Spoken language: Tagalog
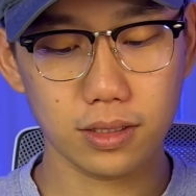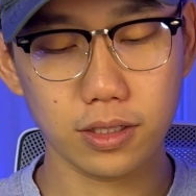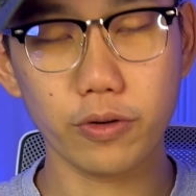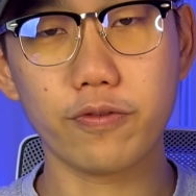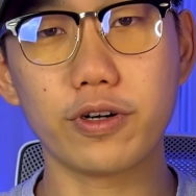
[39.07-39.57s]

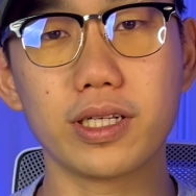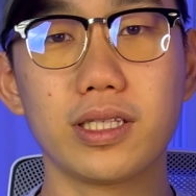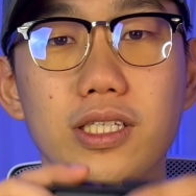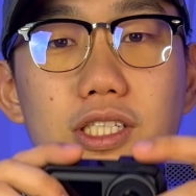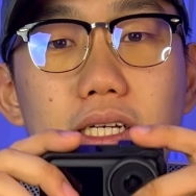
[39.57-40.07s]
So for the
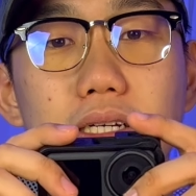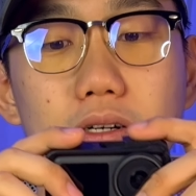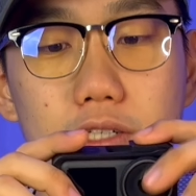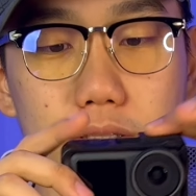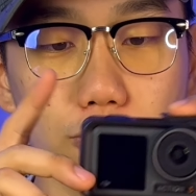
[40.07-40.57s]

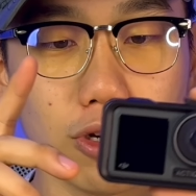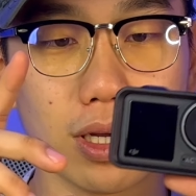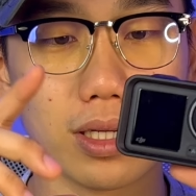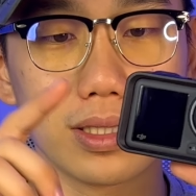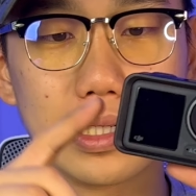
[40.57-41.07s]
DJI Osmo nga,